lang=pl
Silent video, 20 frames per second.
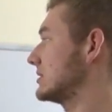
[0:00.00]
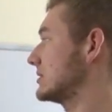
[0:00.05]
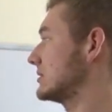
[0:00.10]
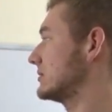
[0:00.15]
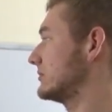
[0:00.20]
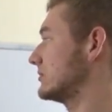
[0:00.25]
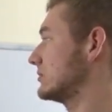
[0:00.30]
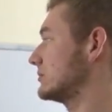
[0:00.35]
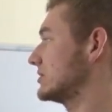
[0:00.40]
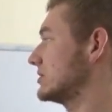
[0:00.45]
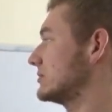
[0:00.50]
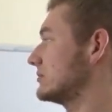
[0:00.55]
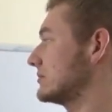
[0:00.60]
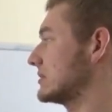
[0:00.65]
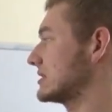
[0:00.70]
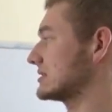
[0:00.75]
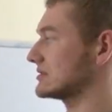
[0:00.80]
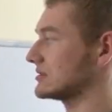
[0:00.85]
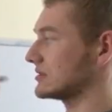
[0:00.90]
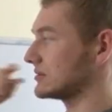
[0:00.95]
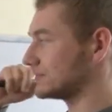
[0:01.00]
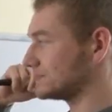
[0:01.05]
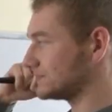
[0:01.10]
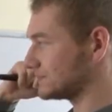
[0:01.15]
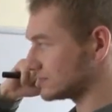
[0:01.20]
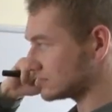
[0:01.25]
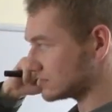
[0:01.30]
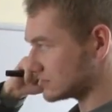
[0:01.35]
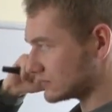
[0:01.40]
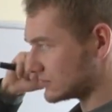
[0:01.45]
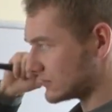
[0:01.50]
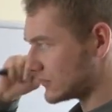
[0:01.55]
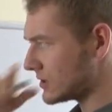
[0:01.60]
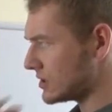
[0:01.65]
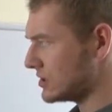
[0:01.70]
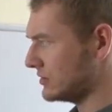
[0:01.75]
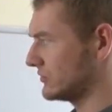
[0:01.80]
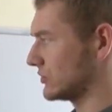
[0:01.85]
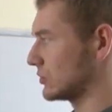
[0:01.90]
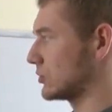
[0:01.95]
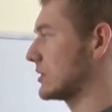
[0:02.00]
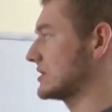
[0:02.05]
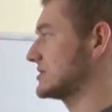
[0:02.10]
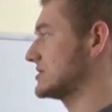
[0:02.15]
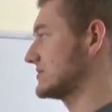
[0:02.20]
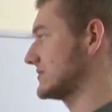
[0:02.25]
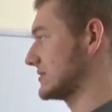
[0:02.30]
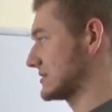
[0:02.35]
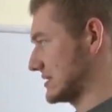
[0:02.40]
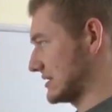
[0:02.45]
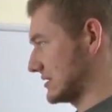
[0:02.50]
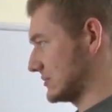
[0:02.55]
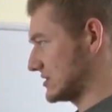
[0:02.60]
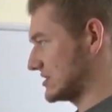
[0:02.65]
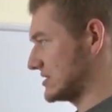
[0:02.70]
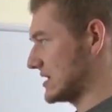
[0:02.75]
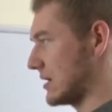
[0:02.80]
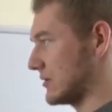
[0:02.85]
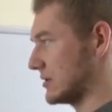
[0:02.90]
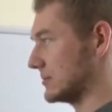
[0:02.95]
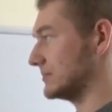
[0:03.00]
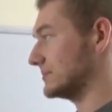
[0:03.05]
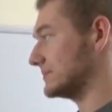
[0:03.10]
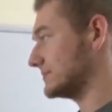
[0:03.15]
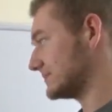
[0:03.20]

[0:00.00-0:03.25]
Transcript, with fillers: dwóm tym masom w układzie związanym z ciałem?